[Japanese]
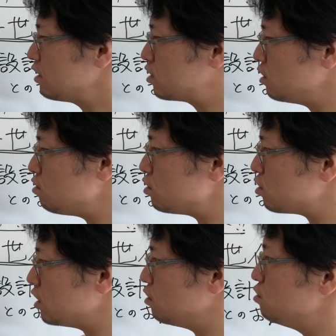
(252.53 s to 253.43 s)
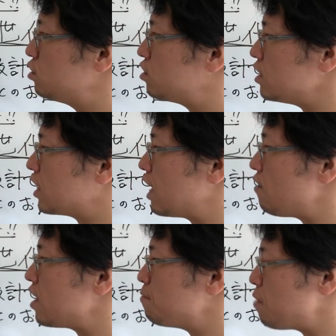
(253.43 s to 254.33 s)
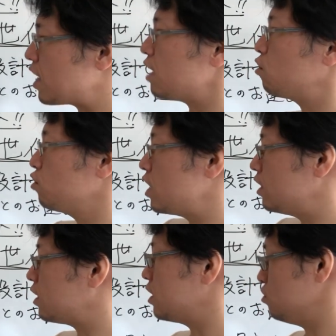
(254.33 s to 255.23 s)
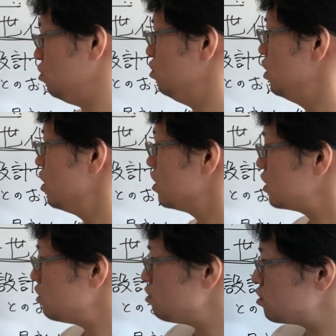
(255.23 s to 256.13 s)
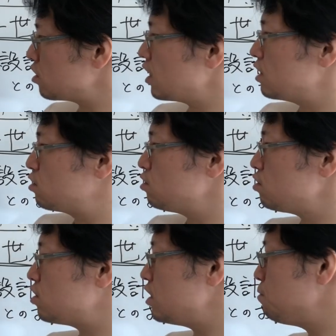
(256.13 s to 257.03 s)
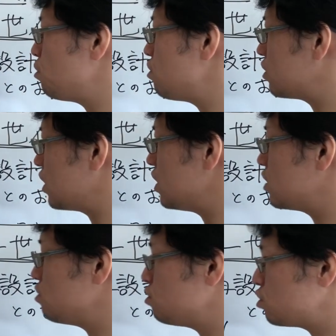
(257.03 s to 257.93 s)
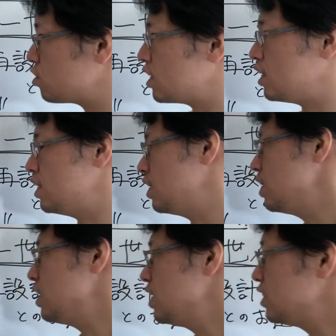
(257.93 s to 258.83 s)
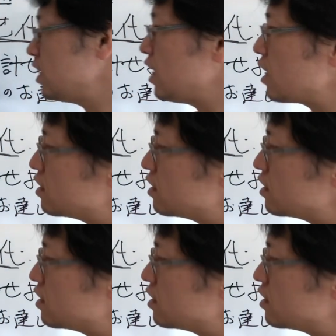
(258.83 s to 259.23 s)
資本主義の移り変わり目がこの辺だったんですよ。資本主義が純粋に暴力的な資本主義じゃな